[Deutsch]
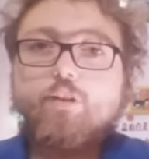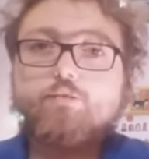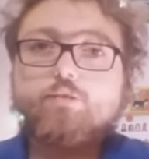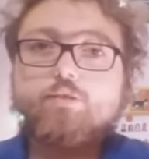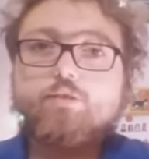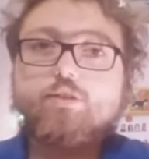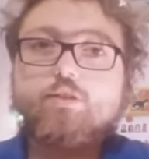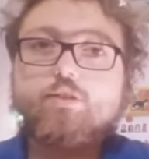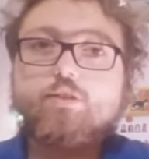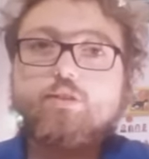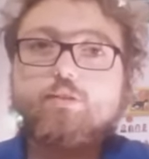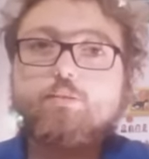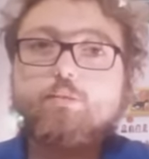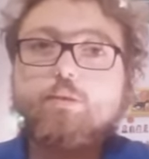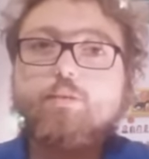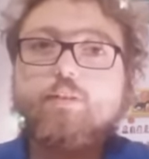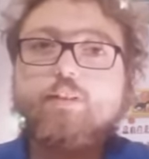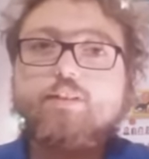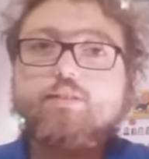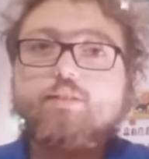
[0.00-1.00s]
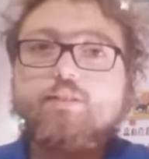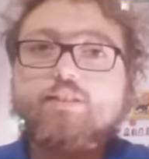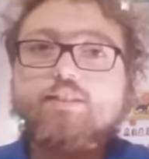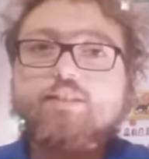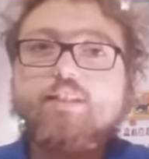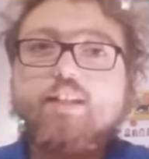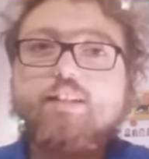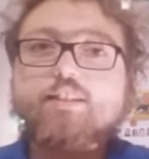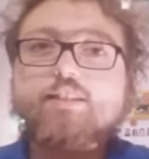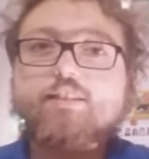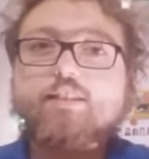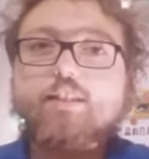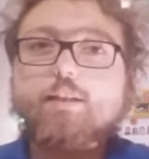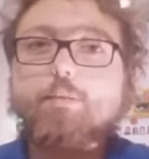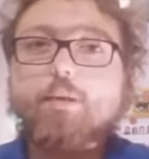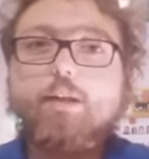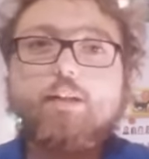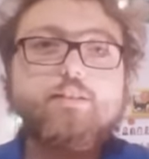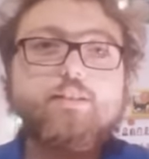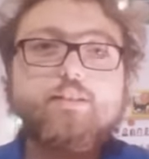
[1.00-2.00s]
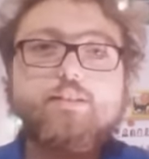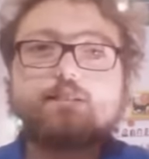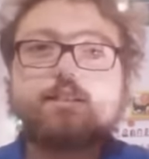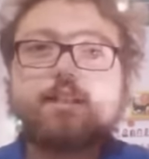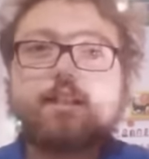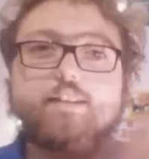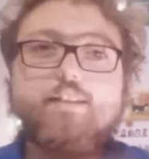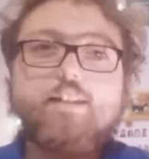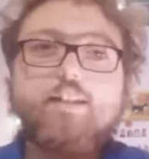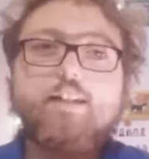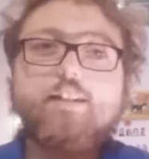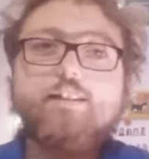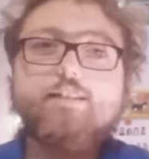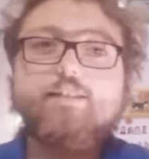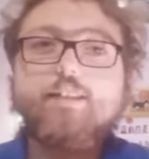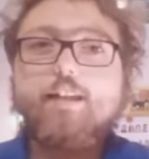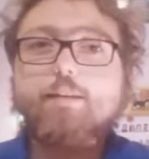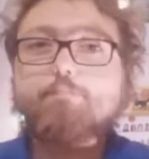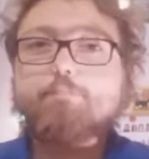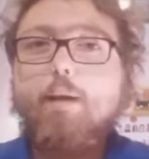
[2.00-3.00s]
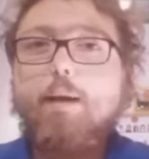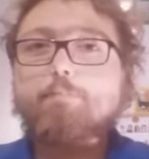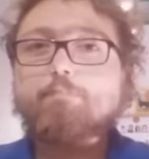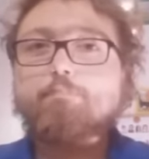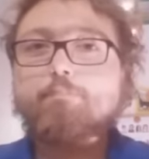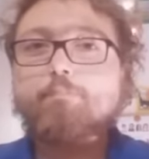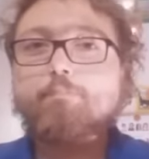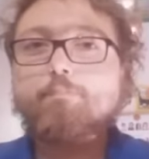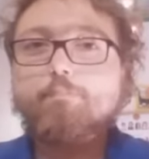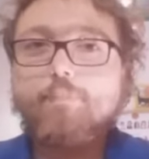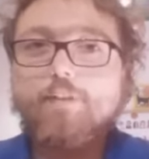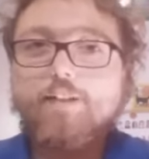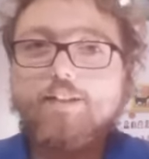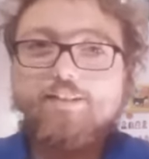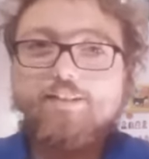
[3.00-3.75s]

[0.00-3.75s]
Und immer wenn sie was gesagt hat, habe ich halt dann gesagt, ja halt dein Pappen.